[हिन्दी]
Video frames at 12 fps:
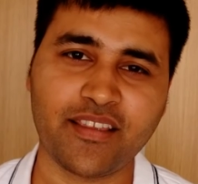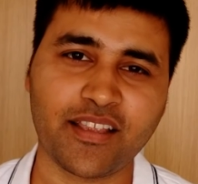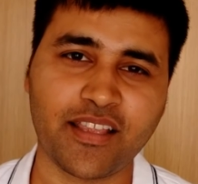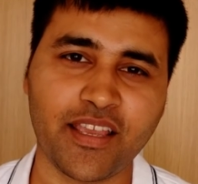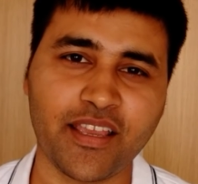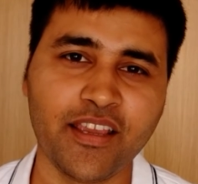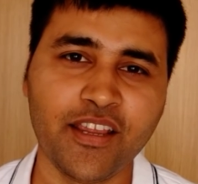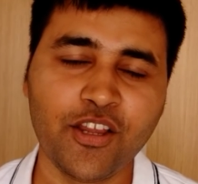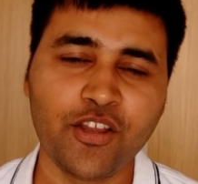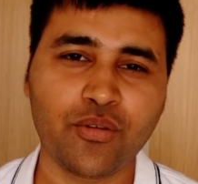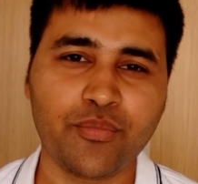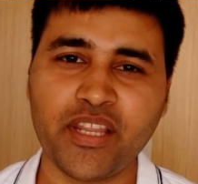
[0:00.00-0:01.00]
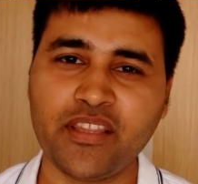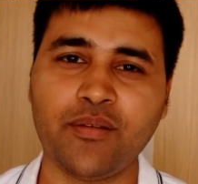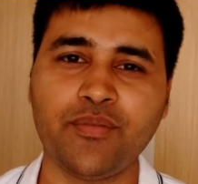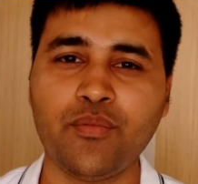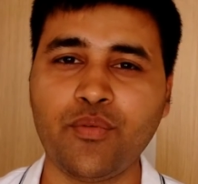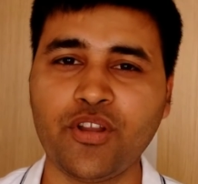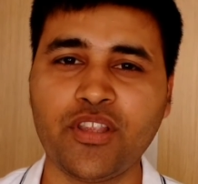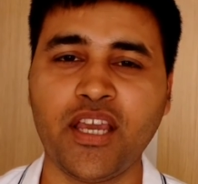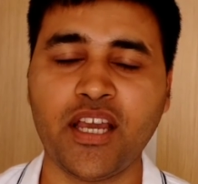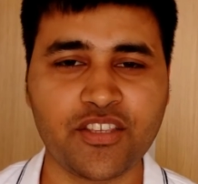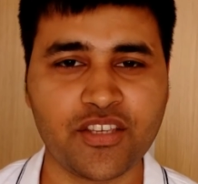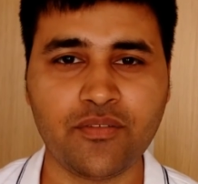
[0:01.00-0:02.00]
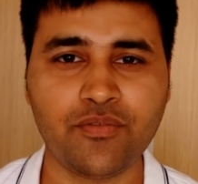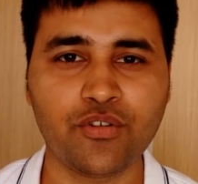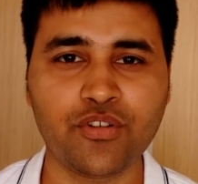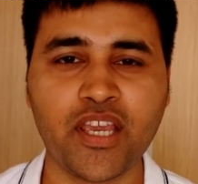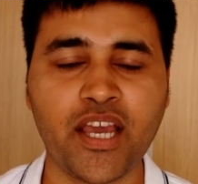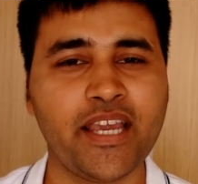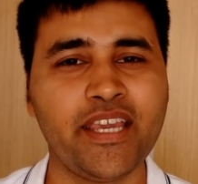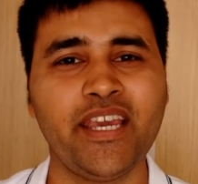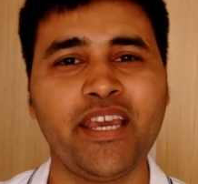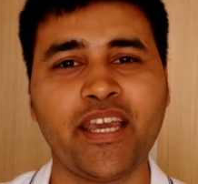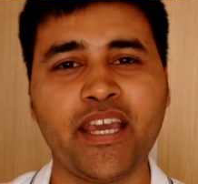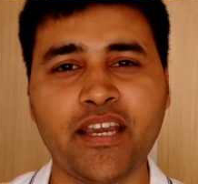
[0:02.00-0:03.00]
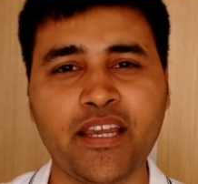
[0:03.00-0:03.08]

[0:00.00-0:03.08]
सकते हैं तो मेरे हिसाब से बहुत ही अच्छा फ़ोन है आइए एक एक